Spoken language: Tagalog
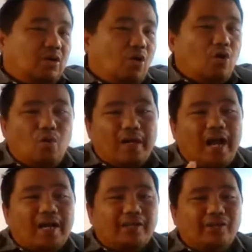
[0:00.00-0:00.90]
O
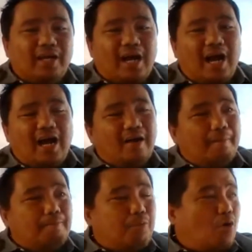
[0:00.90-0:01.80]
wala gay
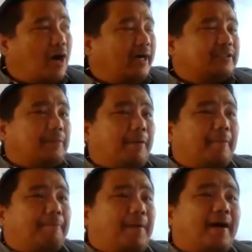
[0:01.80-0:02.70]
nakabuhat sa pag